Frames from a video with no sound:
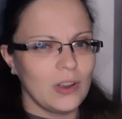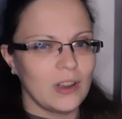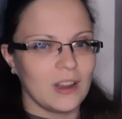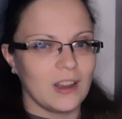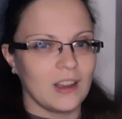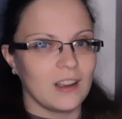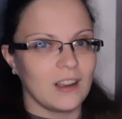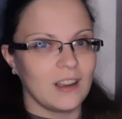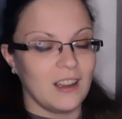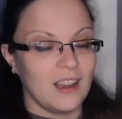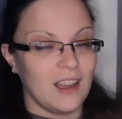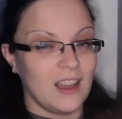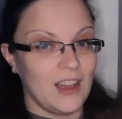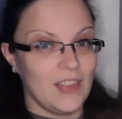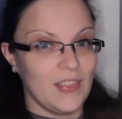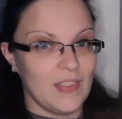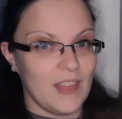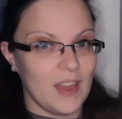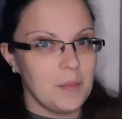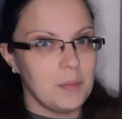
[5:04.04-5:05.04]
как
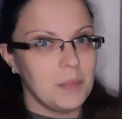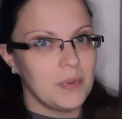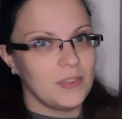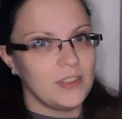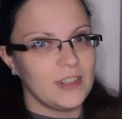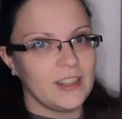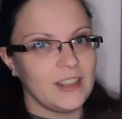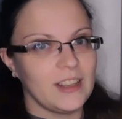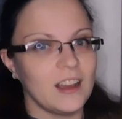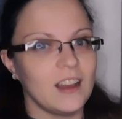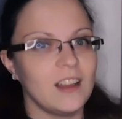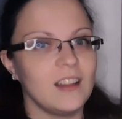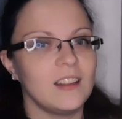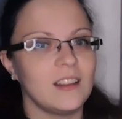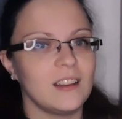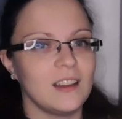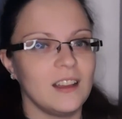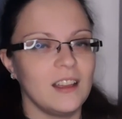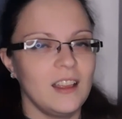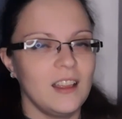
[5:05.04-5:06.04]
она
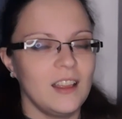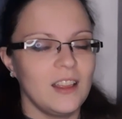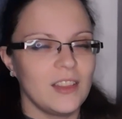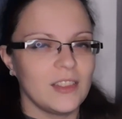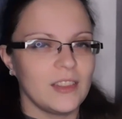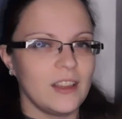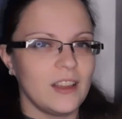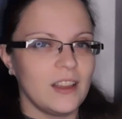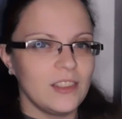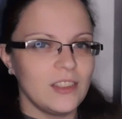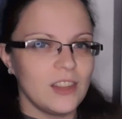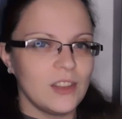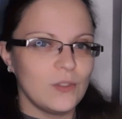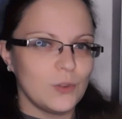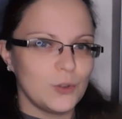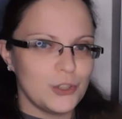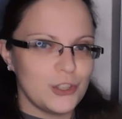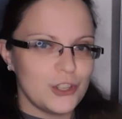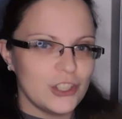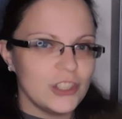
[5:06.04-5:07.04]
повлияла на одного
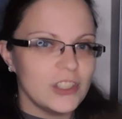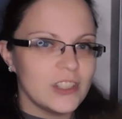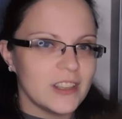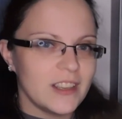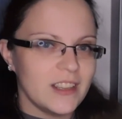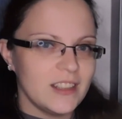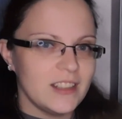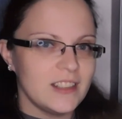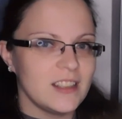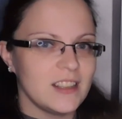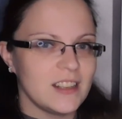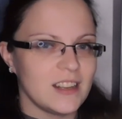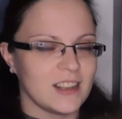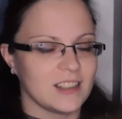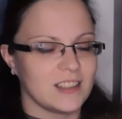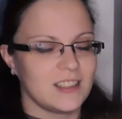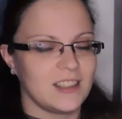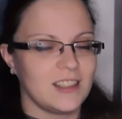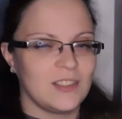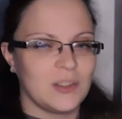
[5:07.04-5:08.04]
очень
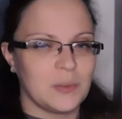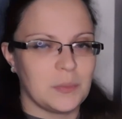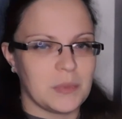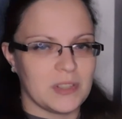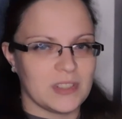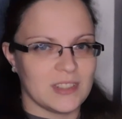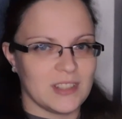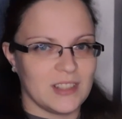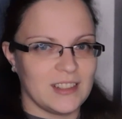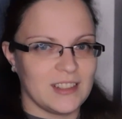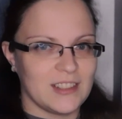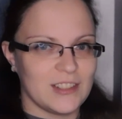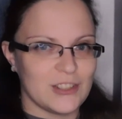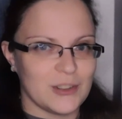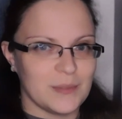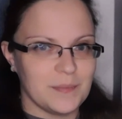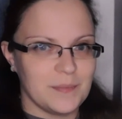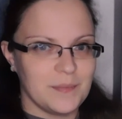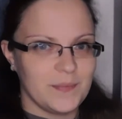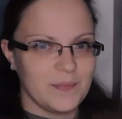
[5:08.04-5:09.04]
интересного персонажа.